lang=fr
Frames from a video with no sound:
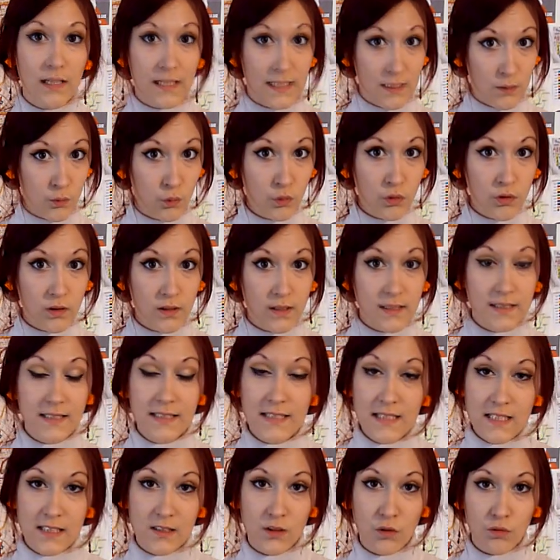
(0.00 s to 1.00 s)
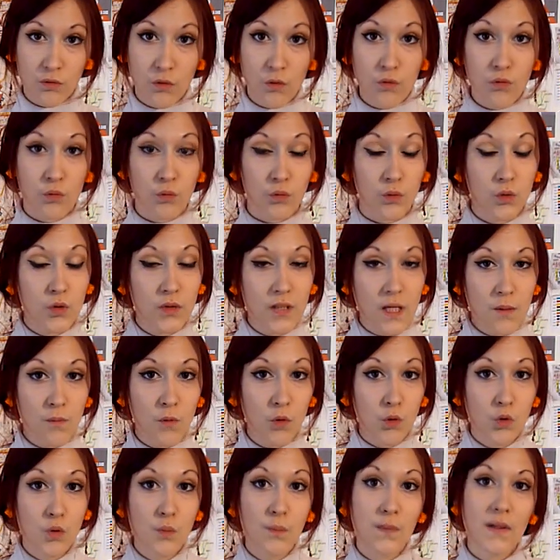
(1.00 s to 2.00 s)
Et donc, si les enfants sont
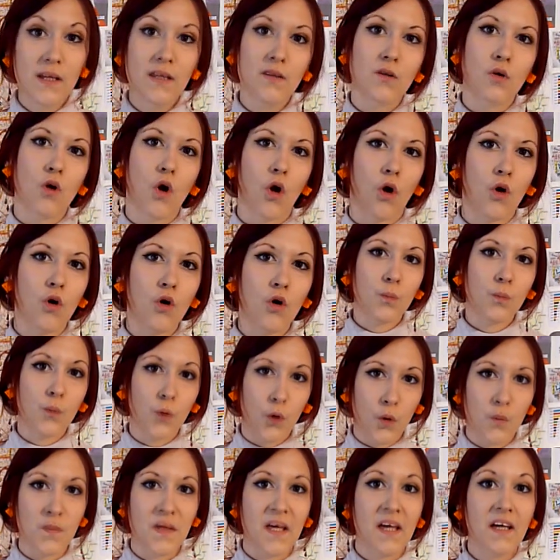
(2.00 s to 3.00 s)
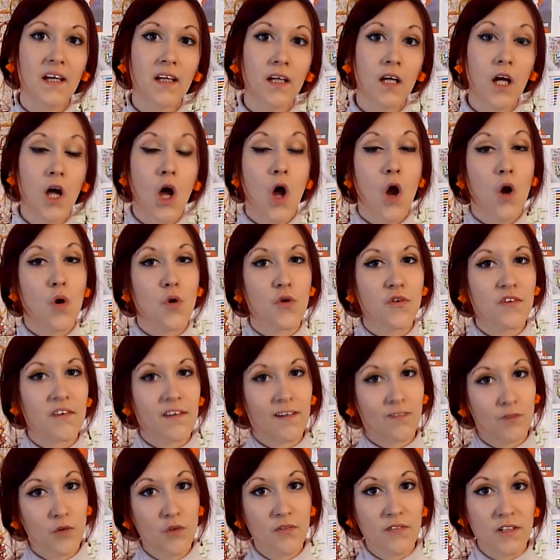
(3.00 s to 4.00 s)
totalement coupés de leur première, le
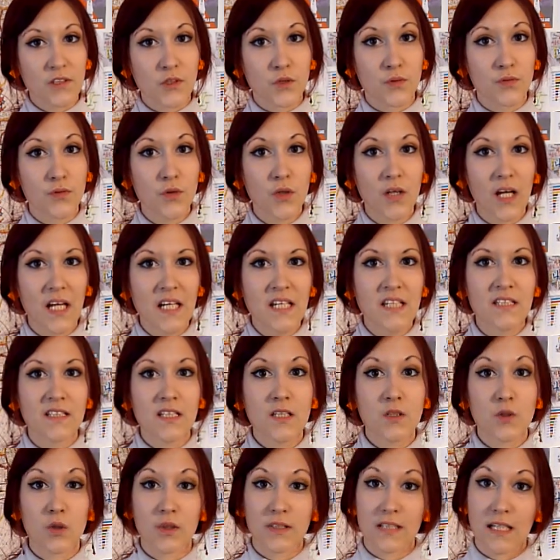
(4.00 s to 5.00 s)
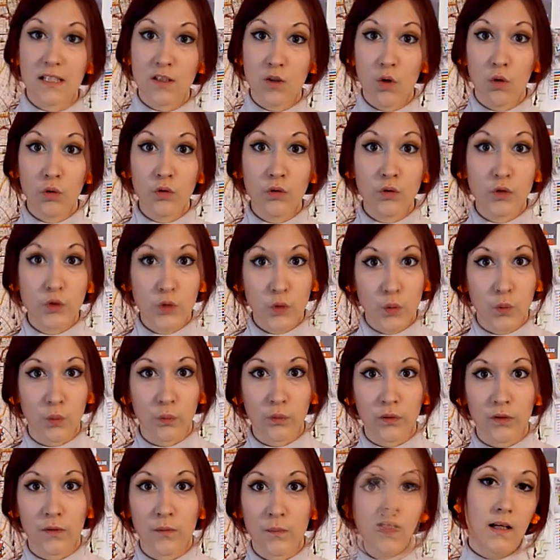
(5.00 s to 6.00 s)
cerveau va se focaliser sur cette langue
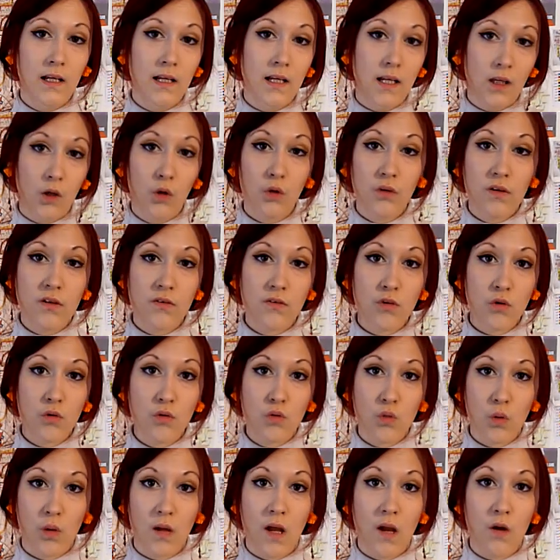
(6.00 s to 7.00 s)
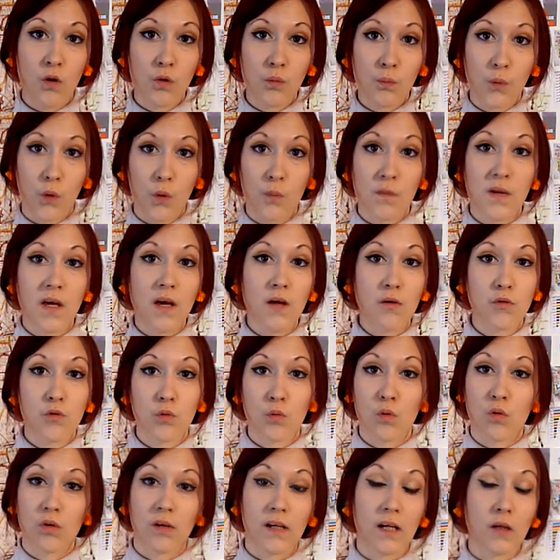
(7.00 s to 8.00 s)
seconde, et les connaissances sur la langue première
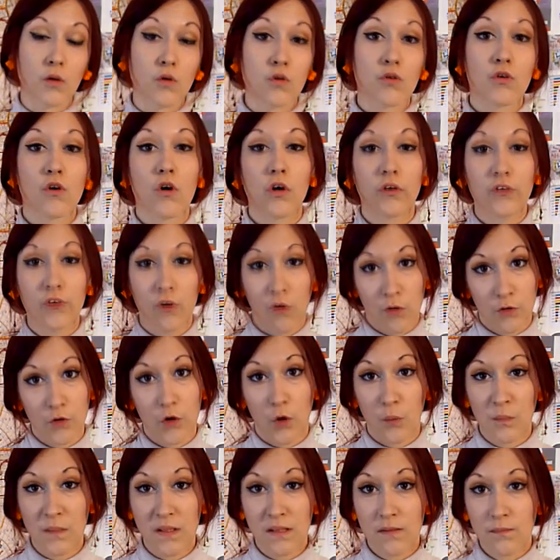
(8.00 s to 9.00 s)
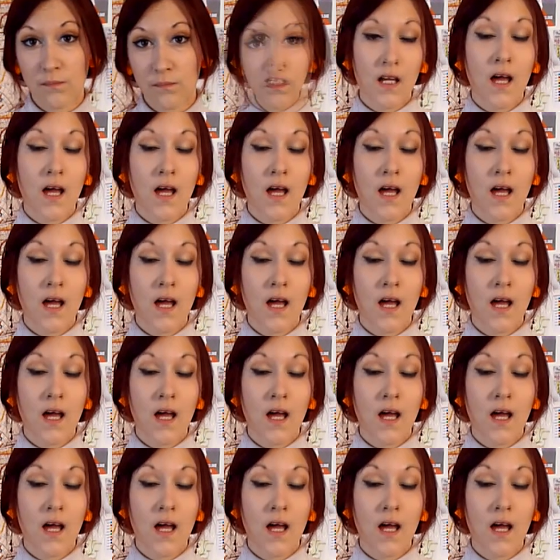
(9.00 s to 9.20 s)
seront en quelque sorte endormies.